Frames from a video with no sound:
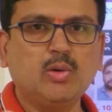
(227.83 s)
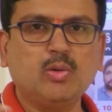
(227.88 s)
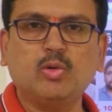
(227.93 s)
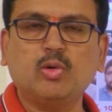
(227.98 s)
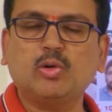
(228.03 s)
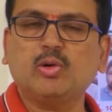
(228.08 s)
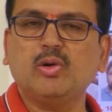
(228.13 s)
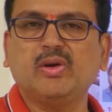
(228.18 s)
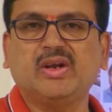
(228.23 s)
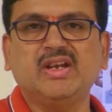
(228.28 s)

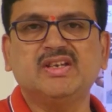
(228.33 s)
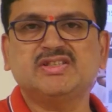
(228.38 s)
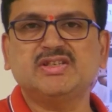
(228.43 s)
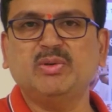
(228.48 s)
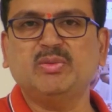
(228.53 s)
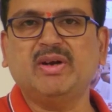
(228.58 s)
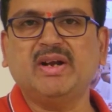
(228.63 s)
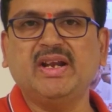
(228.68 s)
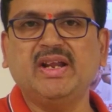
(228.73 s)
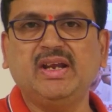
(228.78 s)
కోర్టులో
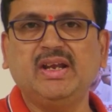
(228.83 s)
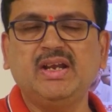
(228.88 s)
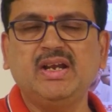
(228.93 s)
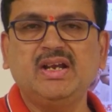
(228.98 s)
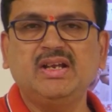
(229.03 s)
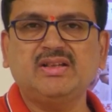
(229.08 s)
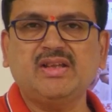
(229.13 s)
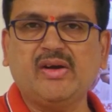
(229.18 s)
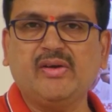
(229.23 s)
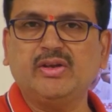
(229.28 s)
కేసులు పడ్డాయి
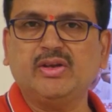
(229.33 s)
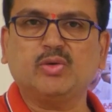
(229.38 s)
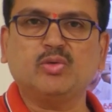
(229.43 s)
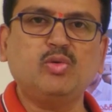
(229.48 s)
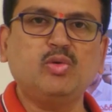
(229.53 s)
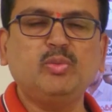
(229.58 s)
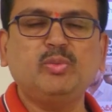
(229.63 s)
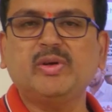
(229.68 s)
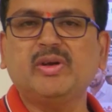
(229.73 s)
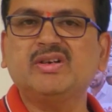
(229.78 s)
తర్వాత
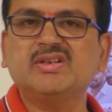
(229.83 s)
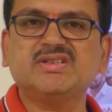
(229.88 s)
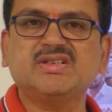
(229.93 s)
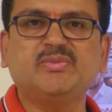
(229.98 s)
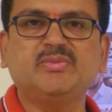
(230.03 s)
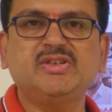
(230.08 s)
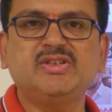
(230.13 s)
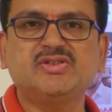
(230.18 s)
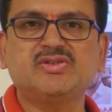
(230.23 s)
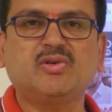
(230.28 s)
గ్రూప్ వన్కి
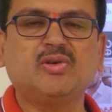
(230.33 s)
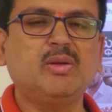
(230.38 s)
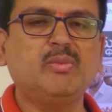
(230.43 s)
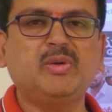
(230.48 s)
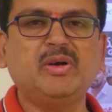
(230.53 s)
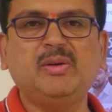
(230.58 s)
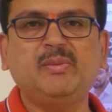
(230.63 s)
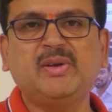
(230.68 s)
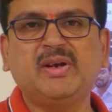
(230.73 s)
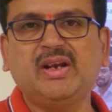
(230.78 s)
సంబంధించి కూడా
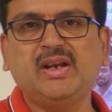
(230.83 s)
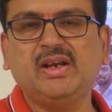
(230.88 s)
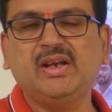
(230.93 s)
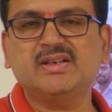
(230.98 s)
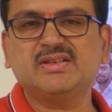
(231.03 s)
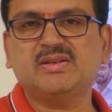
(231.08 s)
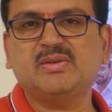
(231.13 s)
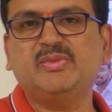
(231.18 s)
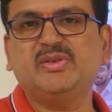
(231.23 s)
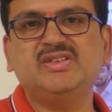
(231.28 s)

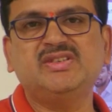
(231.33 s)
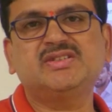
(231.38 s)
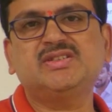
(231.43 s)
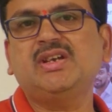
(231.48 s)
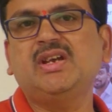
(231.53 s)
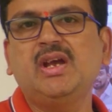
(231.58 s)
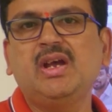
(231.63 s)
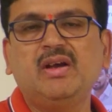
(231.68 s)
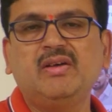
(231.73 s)
ప్రిలిమినరీకి సంబంధించి